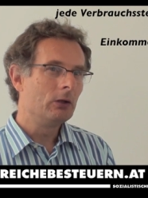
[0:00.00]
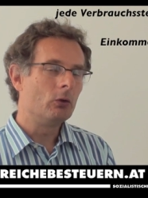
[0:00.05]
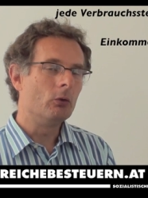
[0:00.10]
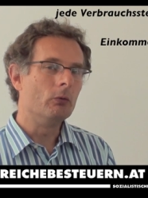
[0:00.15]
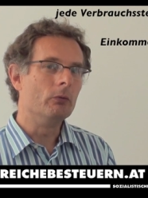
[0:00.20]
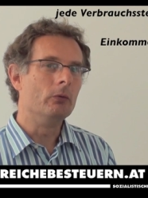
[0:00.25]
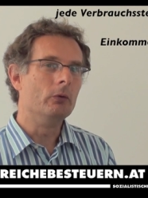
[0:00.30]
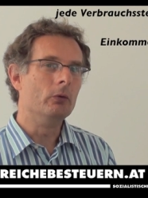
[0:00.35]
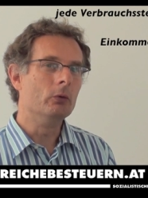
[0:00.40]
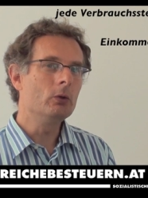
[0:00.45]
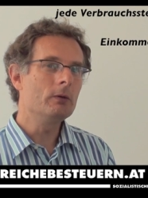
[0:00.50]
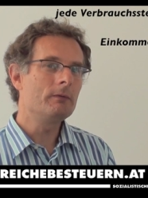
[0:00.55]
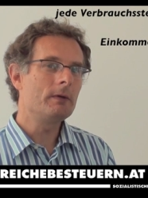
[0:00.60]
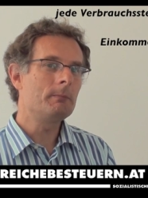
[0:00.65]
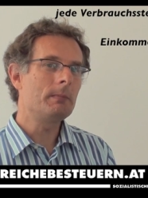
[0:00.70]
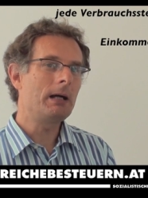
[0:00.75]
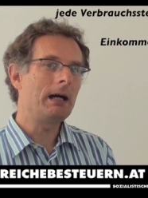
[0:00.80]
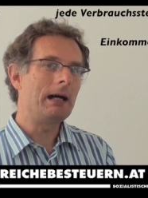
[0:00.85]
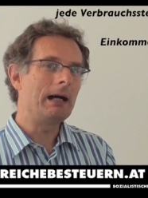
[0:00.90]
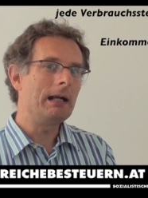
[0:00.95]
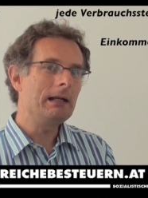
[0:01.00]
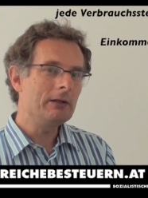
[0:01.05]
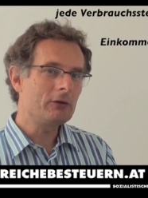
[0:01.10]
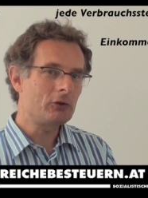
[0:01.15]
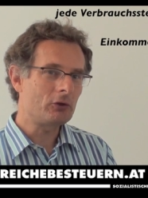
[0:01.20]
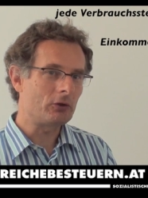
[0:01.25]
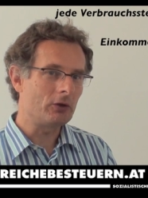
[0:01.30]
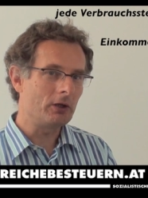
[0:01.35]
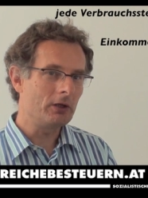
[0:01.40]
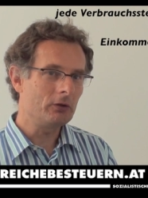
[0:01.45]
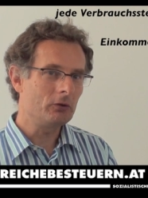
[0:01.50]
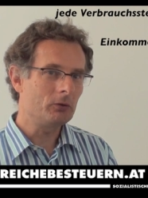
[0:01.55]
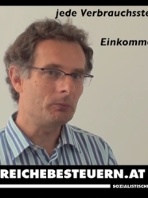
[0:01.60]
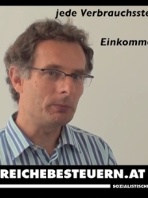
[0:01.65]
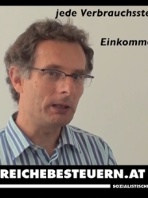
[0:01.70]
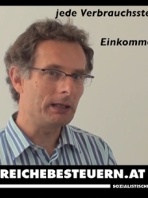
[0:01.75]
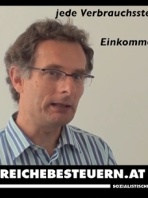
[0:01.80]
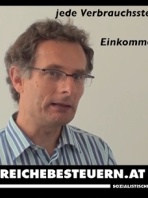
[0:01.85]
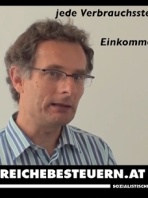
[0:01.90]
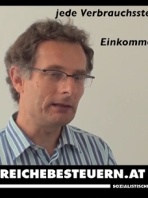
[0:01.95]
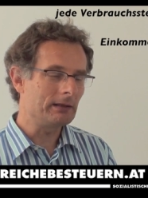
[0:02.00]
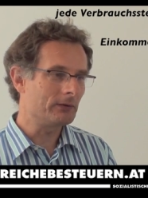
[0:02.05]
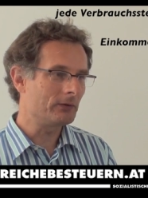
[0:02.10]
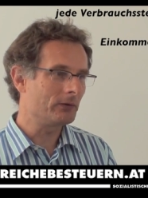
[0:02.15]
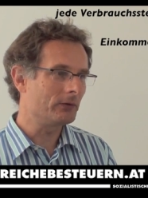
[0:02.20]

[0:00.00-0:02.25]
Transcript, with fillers: Und nur wenn man alle Steuern und Beiträge